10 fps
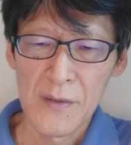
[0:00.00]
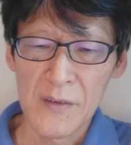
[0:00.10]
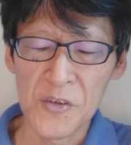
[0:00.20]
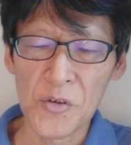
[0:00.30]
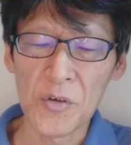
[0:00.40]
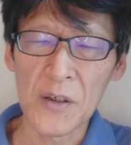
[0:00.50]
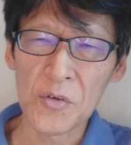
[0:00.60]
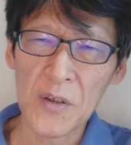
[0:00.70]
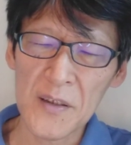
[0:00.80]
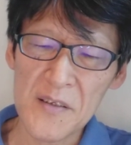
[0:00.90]
ニューヨークは
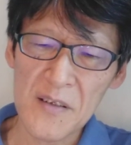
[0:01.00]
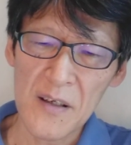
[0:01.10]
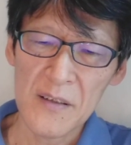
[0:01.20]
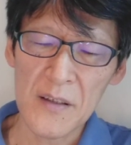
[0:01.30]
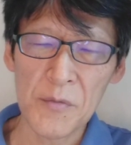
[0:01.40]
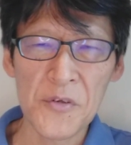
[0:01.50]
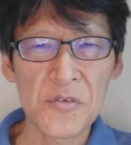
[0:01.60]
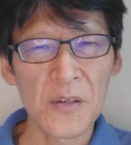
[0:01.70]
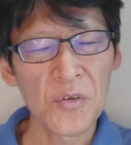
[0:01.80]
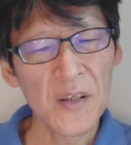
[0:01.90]
どうなんですか
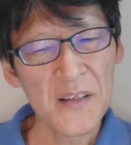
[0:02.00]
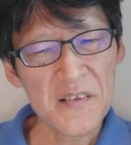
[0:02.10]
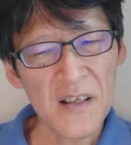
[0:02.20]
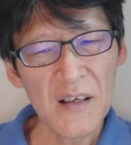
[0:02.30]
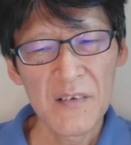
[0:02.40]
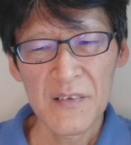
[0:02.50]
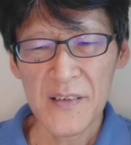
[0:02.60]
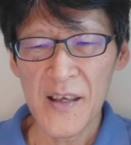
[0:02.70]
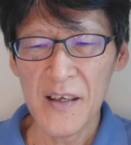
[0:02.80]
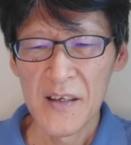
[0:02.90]
?WC はどうなんですか
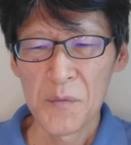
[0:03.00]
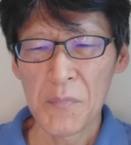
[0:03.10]
で、